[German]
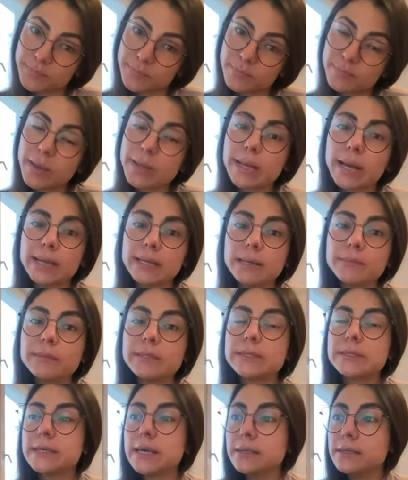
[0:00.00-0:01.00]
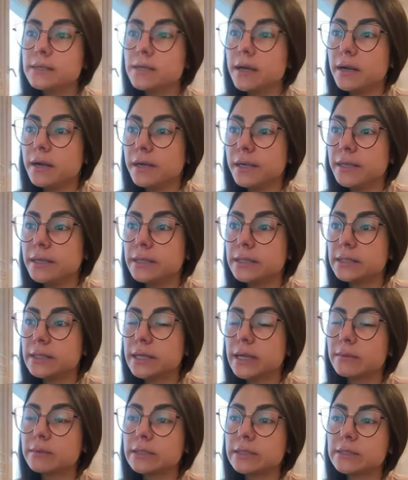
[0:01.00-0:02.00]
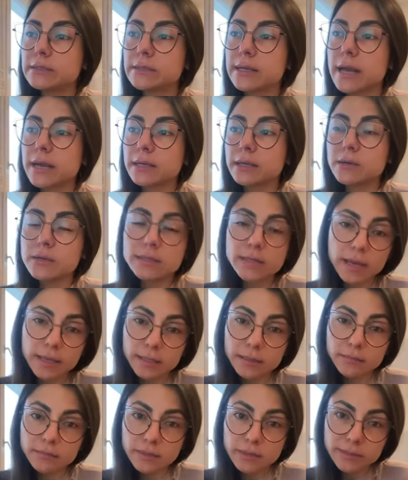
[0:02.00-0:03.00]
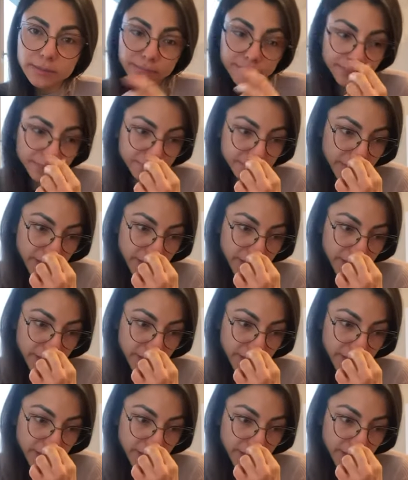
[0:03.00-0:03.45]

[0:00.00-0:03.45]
Mein einer Patient, den habe ich ins Krankenhaus eingewiesen,